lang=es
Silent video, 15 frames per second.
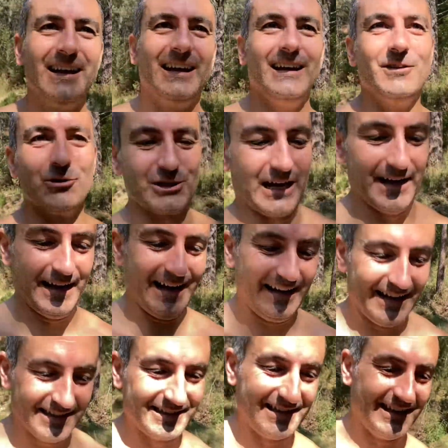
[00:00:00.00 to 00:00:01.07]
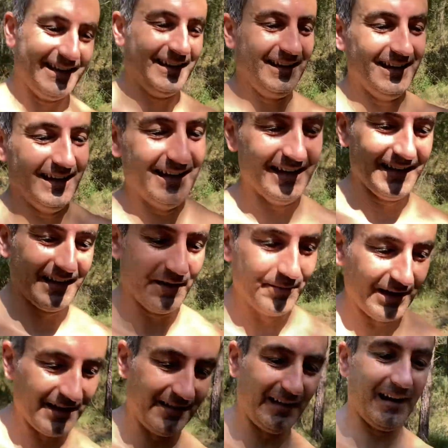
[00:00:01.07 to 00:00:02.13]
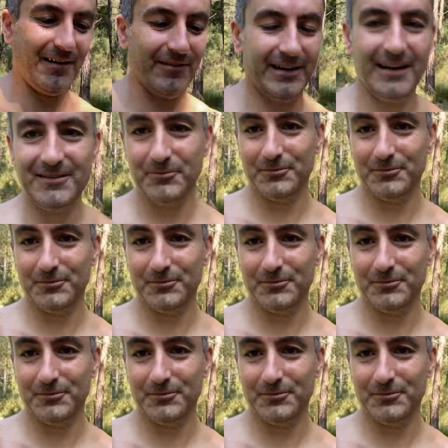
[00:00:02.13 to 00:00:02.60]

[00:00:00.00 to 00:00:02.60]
Y los canales eh, que me criticaban,